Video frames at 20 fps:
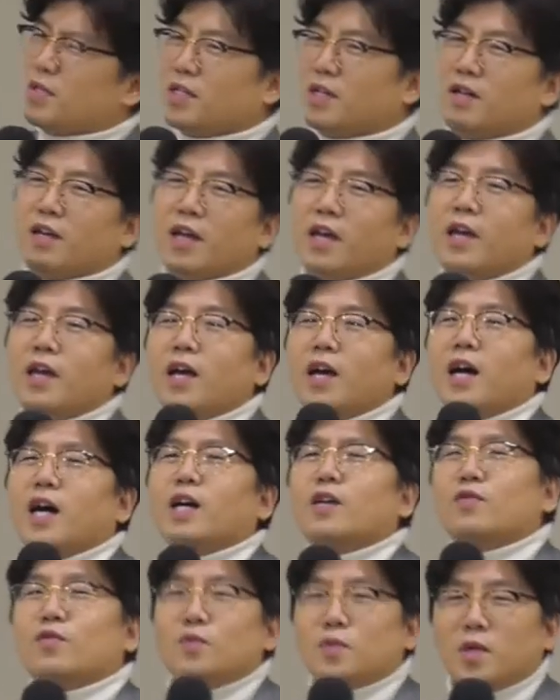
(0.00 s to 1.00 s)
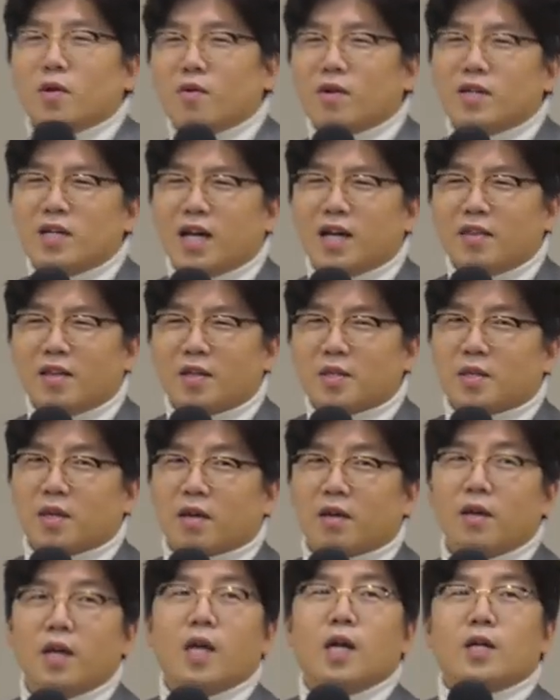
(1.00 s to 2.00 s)
성실하게 학교 생활을 한
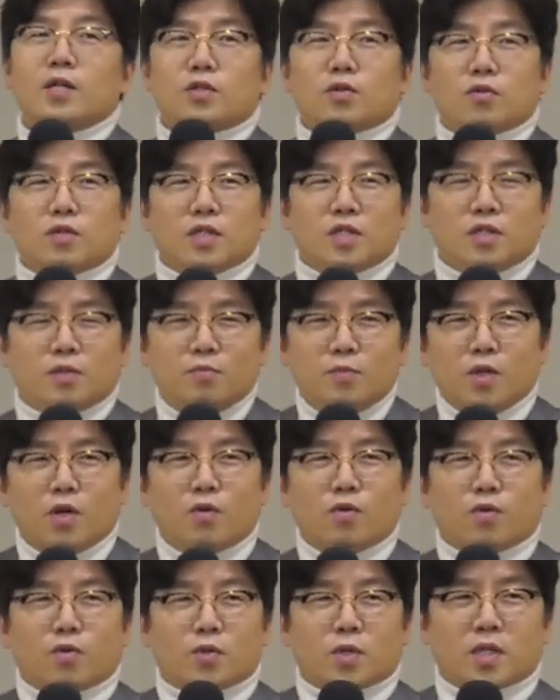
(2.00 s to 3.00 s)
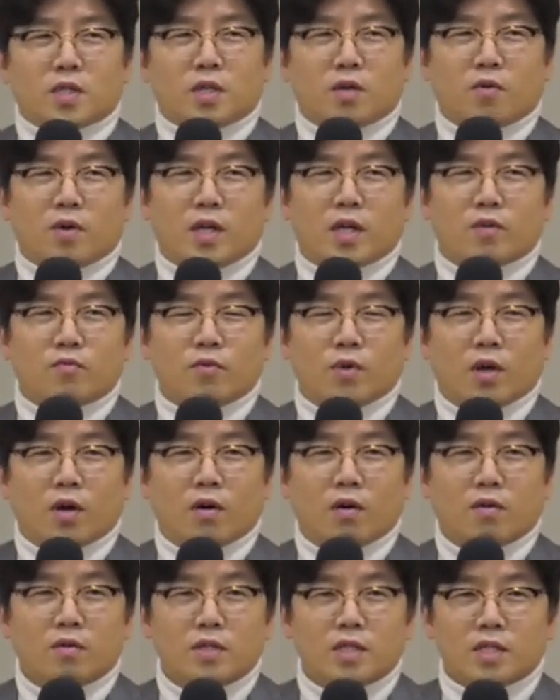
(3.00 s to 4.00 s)
학생. 저 이십 년 교사 생활
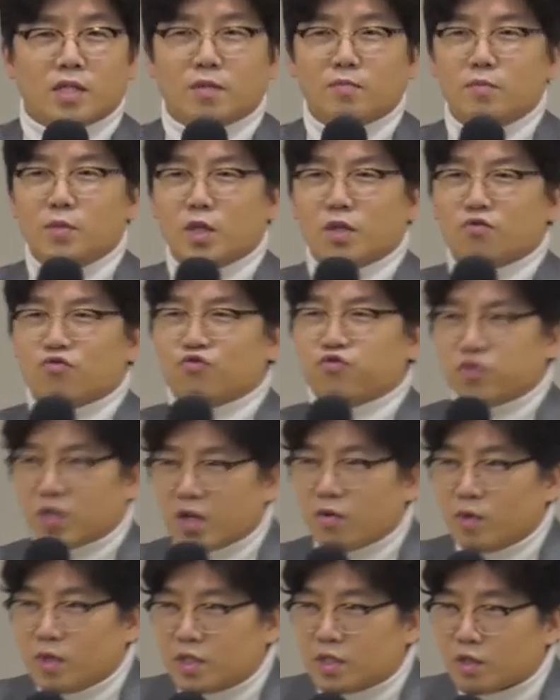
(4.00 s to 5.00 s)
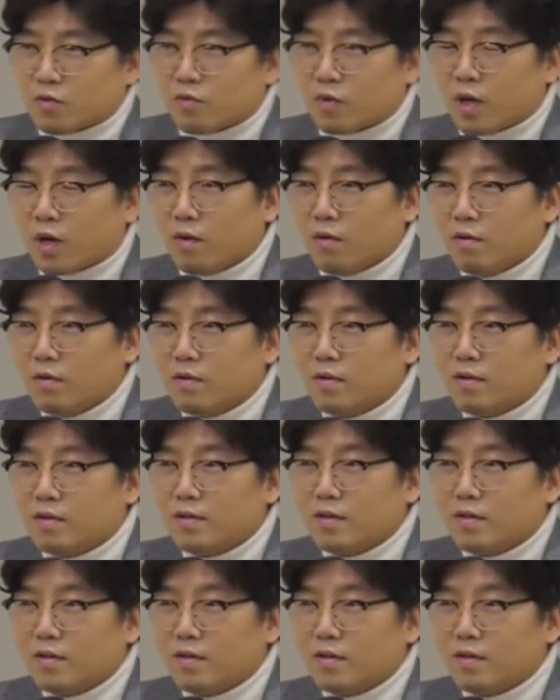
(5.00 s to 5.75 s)
했고요. 이십 년 구 개월째고요.